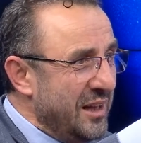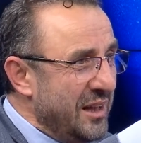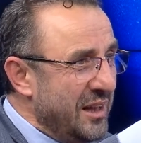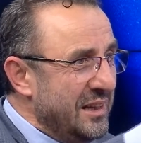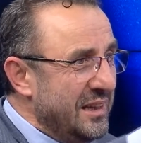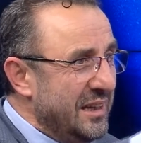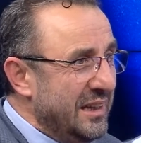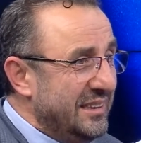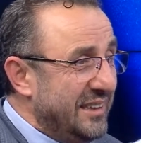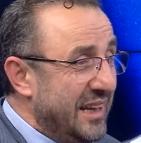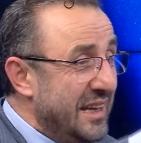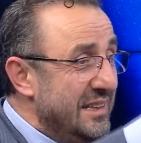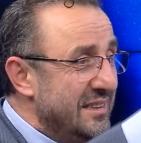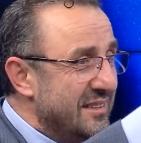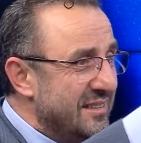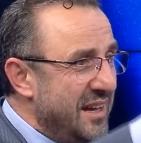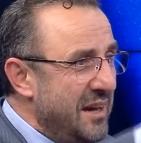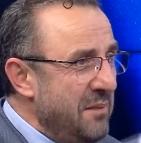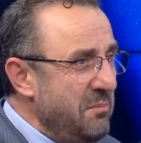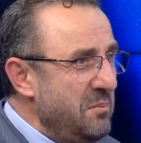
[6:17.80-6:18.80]
oranı şey
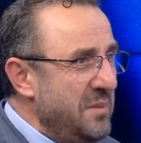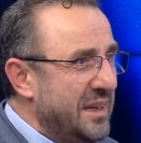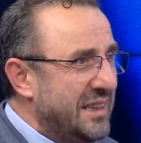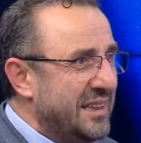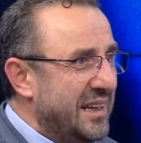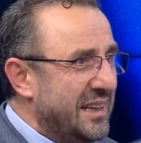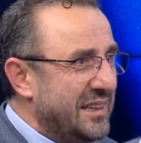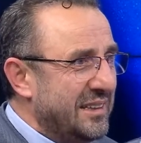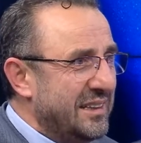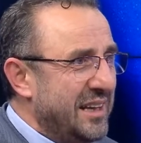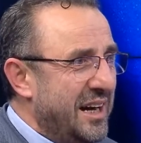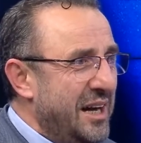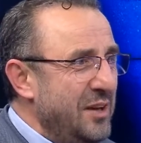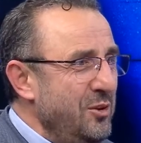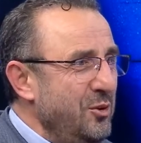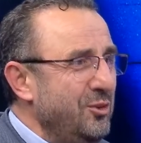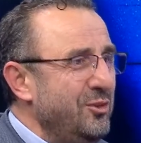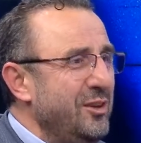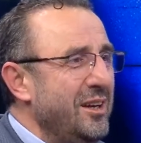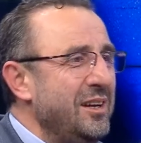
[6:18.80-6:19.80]
zam miktarı daha
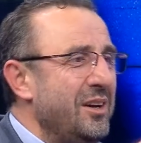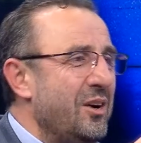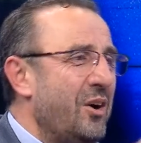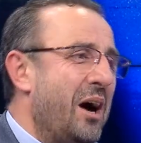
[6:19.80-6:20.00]
yüksek